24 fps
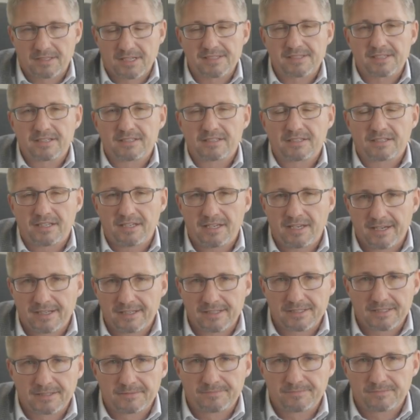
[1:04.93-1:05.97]
Das
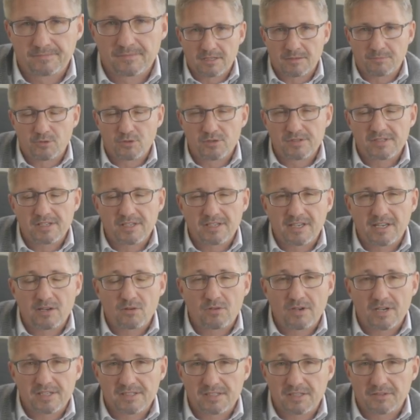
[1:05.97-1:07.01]
Energiegeld. Die
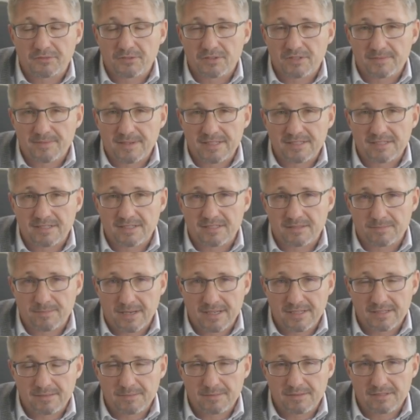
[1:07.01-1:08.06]
Bundesregierung hat sich für
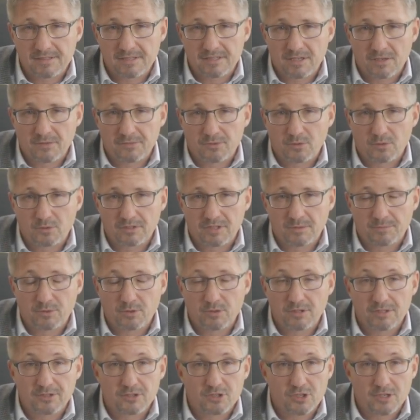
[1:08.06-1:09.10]
2022 aufgrund der
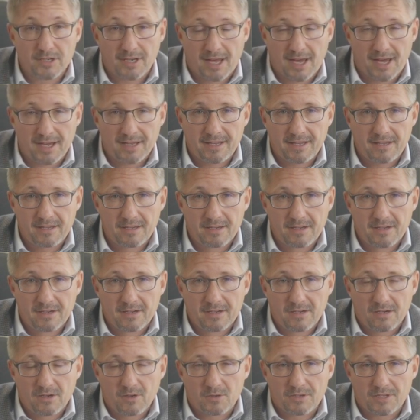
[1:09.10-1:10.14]
politischen Lage
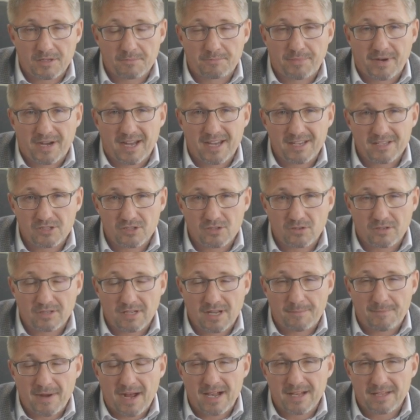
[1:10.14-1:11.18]
und den Preisschock
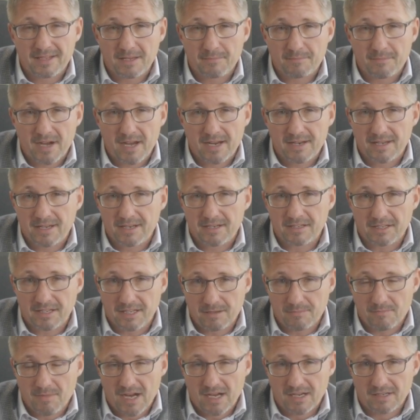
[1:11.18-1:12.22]
am allgemeinen
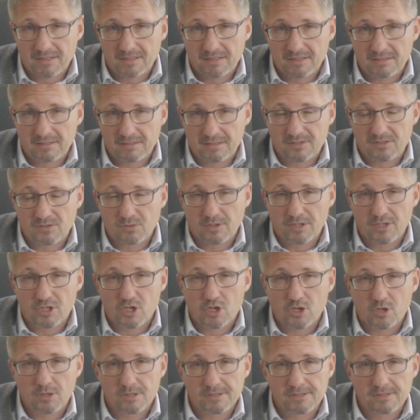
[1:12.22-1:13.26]
Energiemarkt dazu
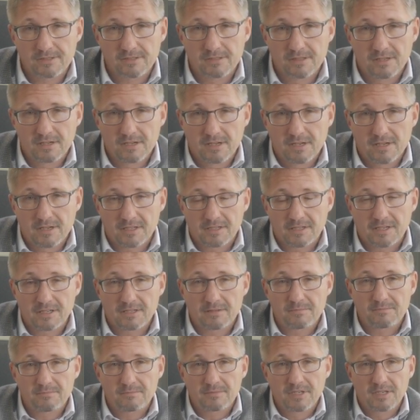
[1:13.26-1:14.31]
entschlossen,
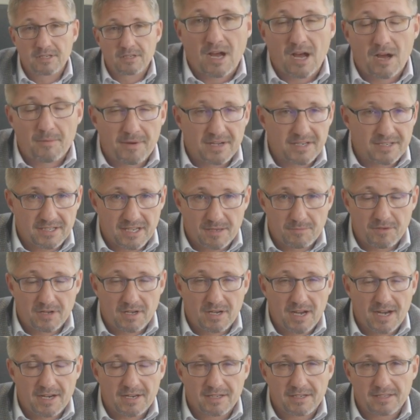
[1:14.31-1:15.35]
jedem
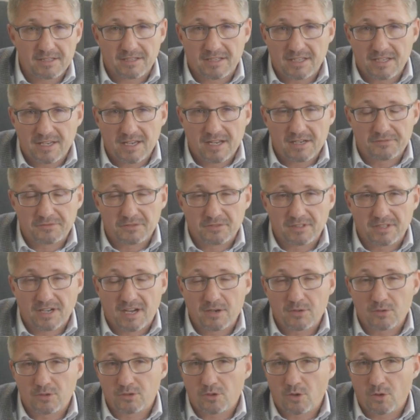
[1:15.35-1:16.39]
Arbeitnehmer ein Energiegeld von
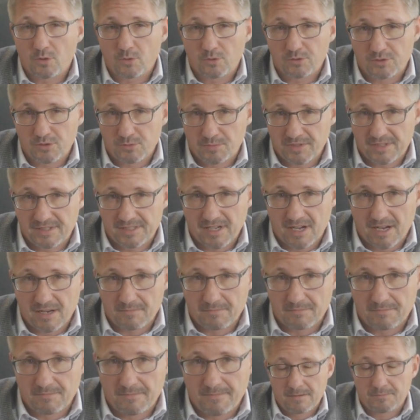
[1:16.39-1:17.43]
300 Euro zu
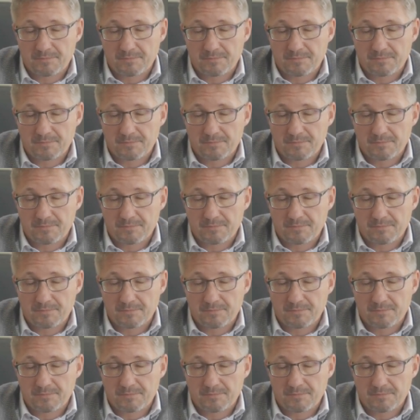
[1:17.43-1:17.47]
bezahlen.